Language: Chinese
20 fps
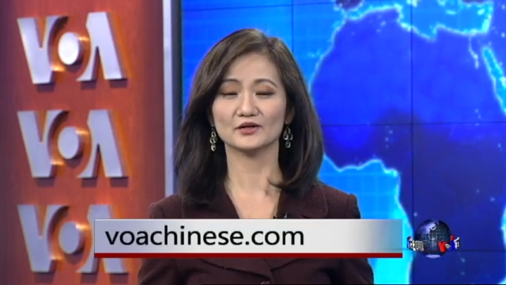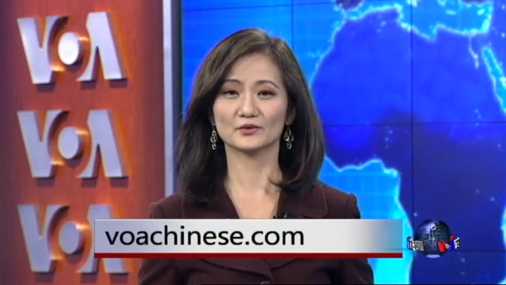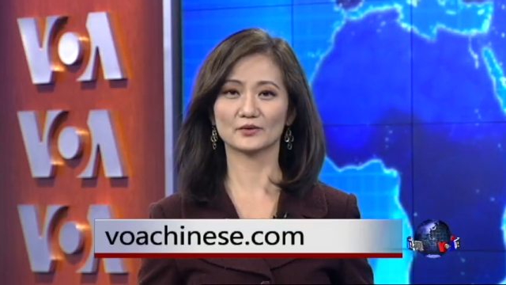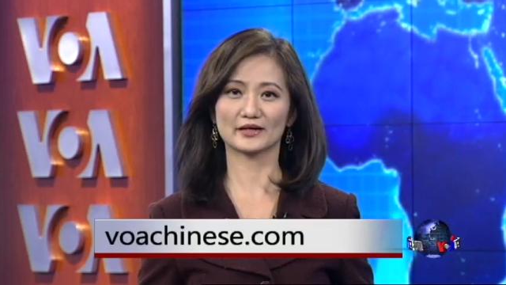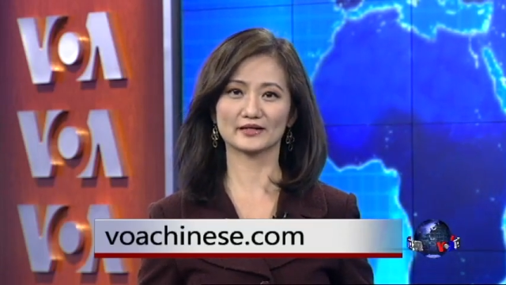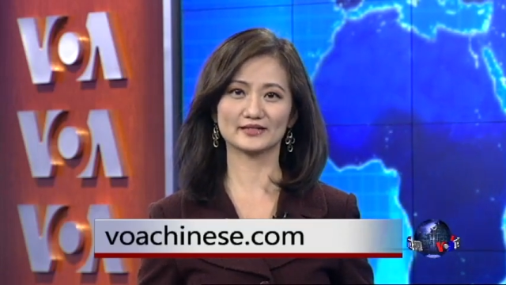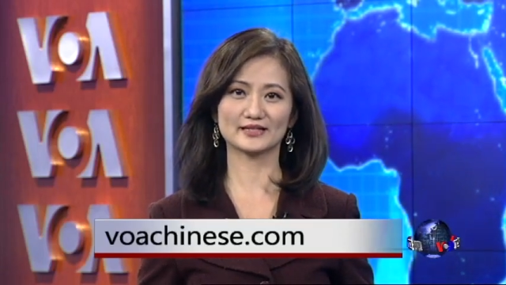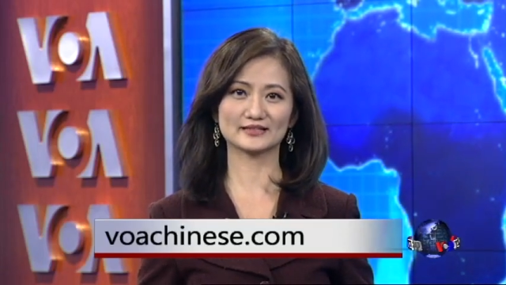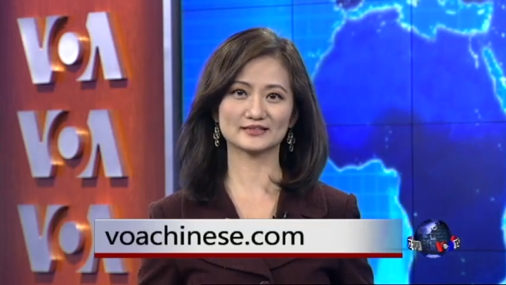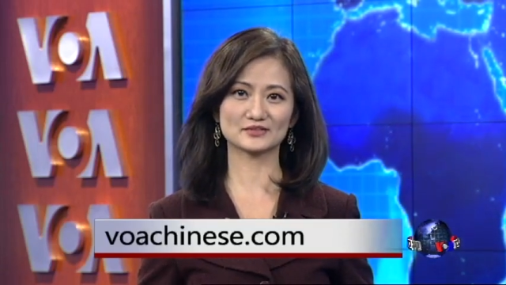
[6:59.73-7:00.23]

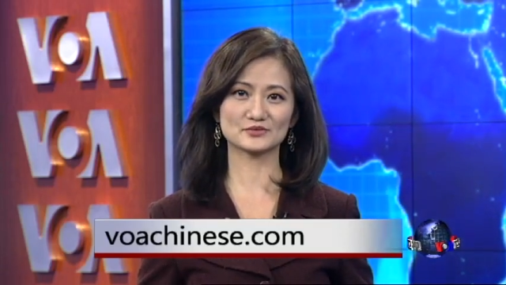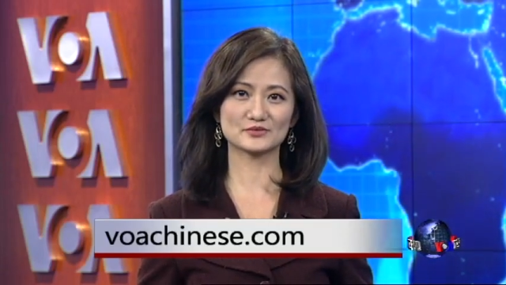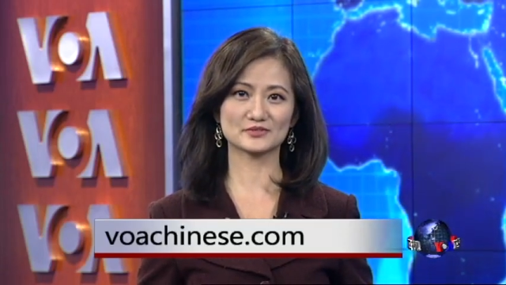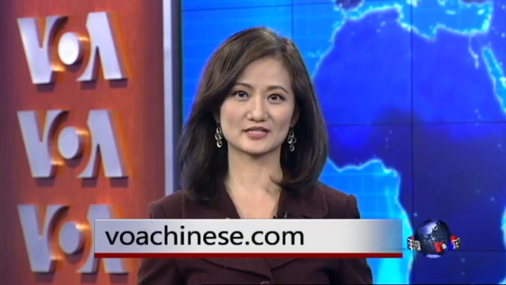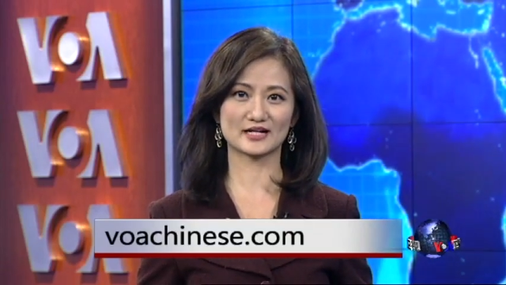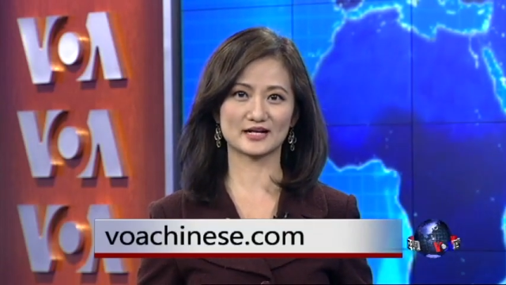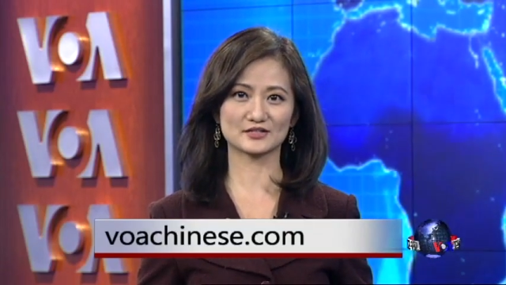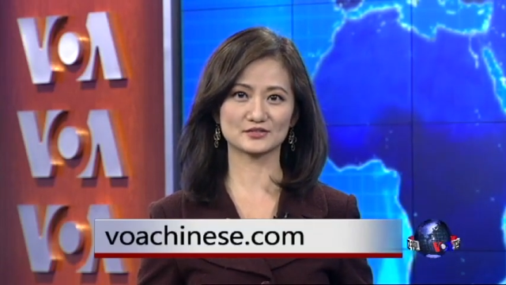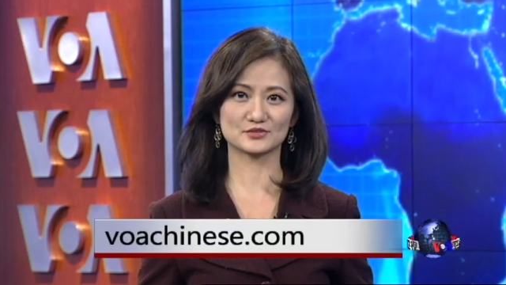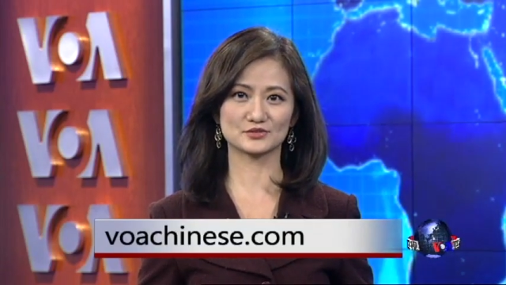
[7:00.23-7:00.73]
欢迎您登录
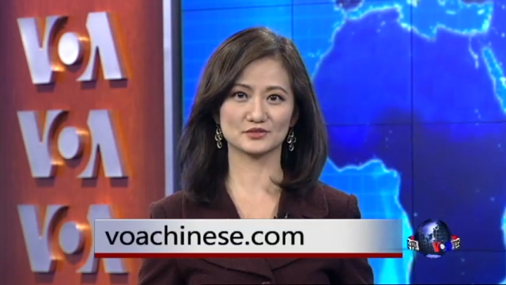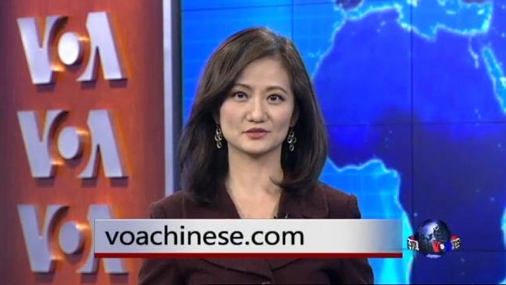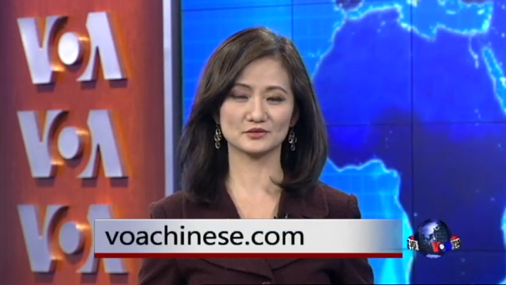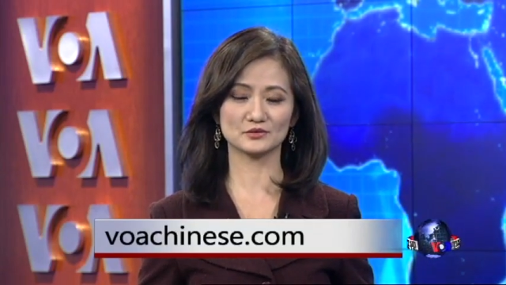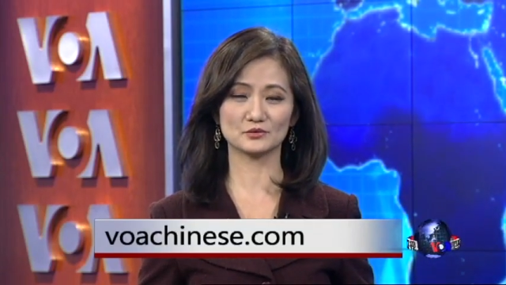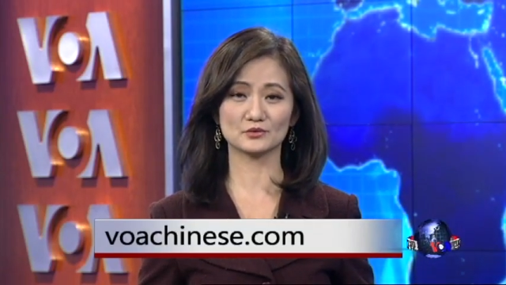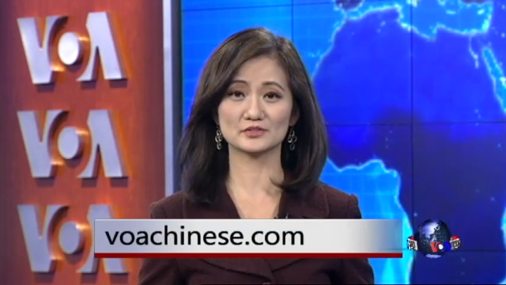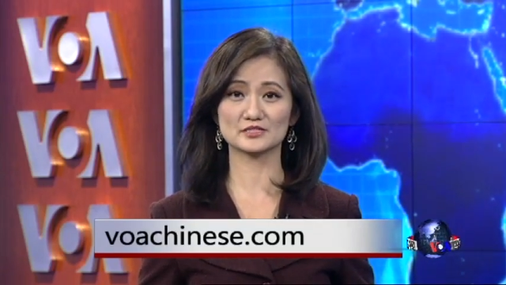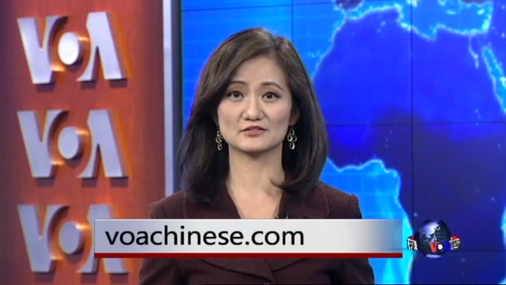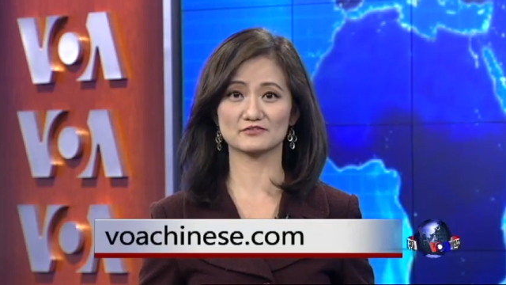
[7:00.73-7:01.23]
查询
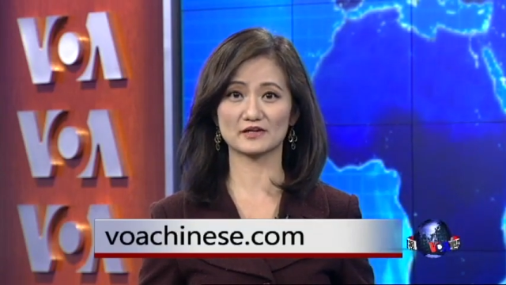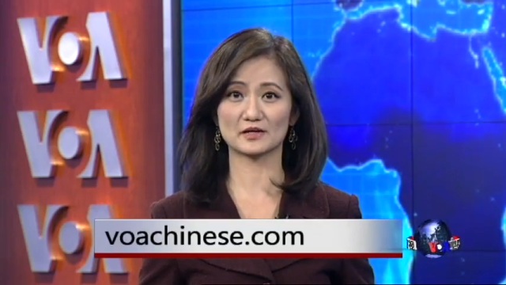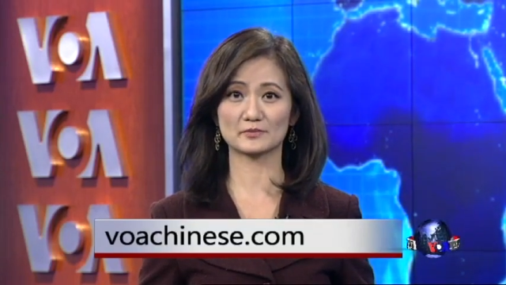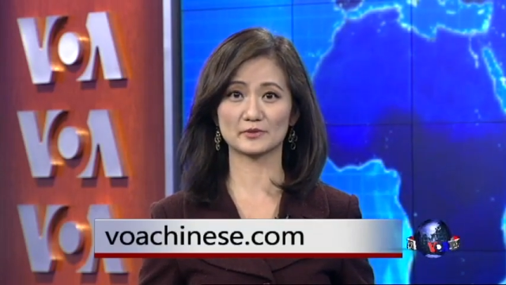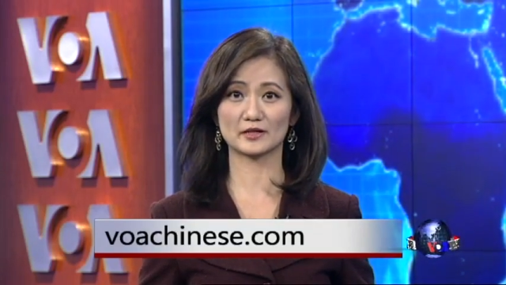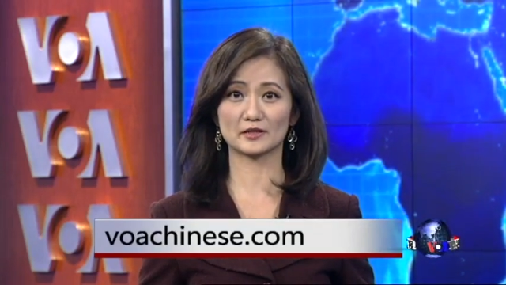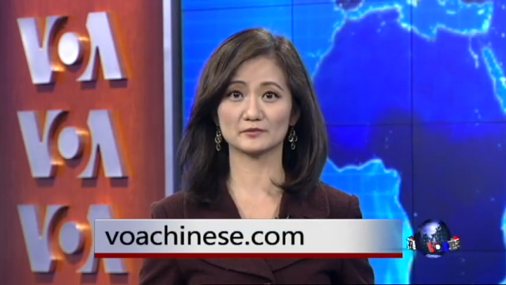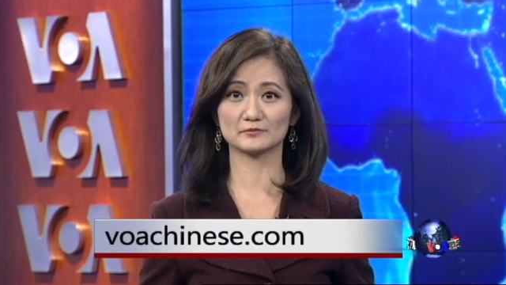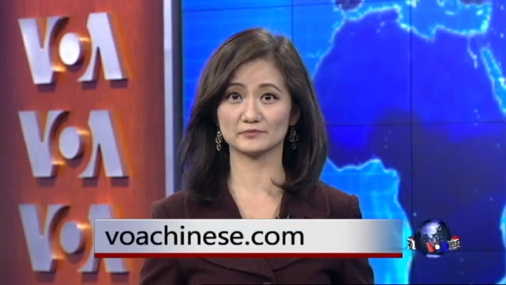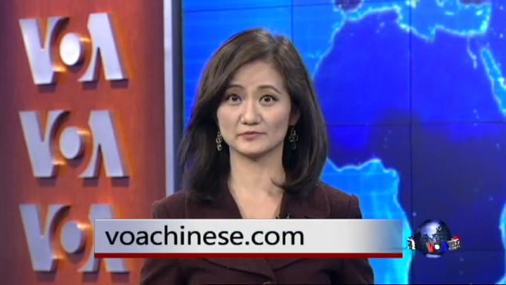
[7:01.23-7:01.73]
或者发表